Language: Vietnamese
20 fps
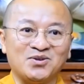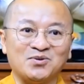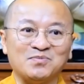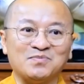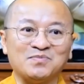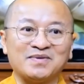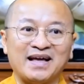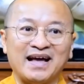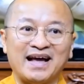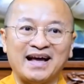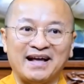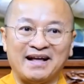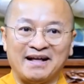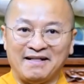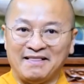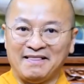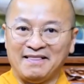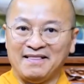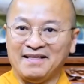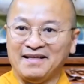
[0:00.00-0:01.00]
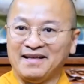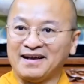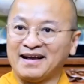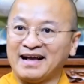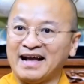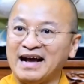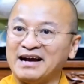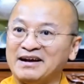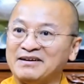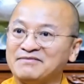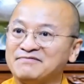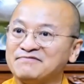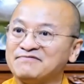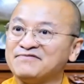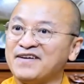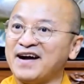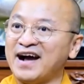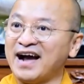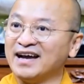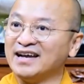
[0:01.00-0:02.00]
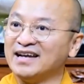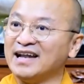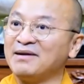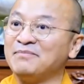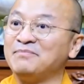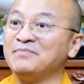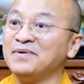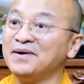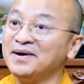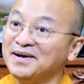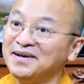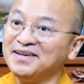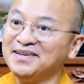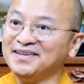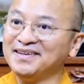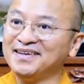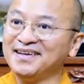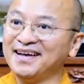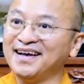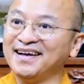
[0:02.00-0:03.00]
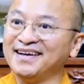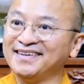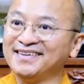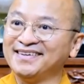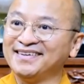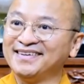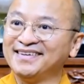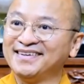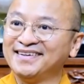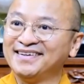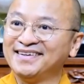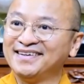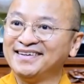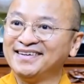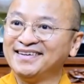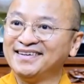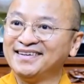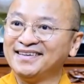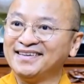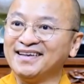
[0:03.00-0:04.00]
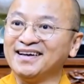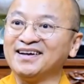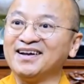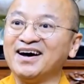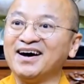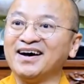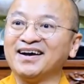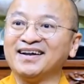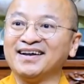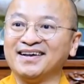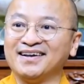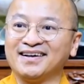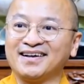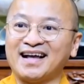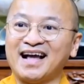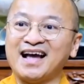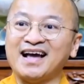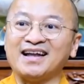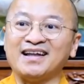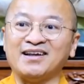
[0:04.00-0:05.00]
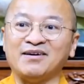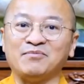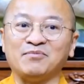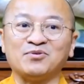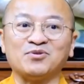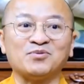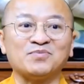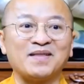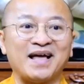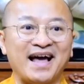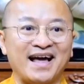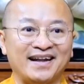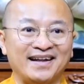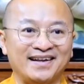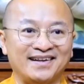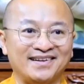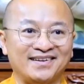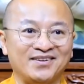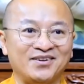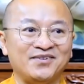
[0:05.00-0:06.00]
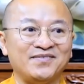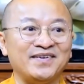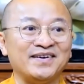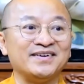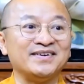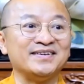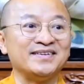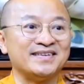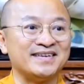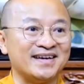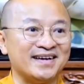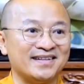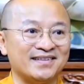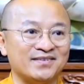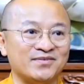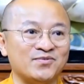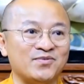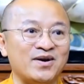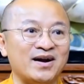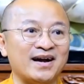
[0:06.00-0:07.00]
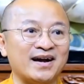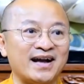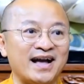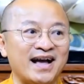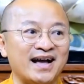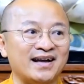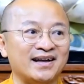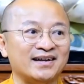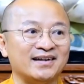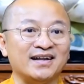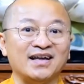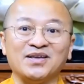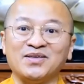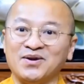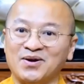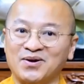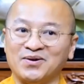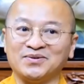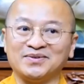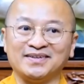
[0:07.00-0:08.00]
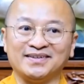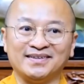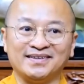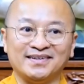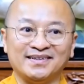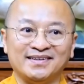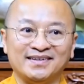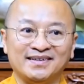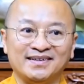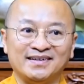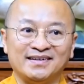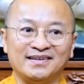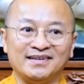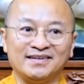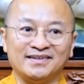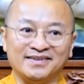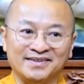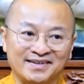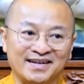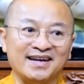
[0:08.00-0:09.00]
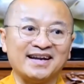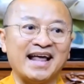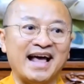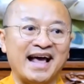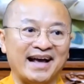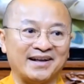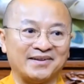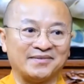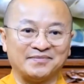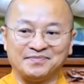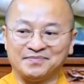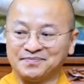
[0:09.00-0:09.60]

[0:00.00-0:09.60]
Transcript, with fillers: chúng ta cần phải làm mới ha. Nhờ đó đó, các hành động của chúng ta đó đối với người chết qua các lễ dỗ đó được lệ lạc.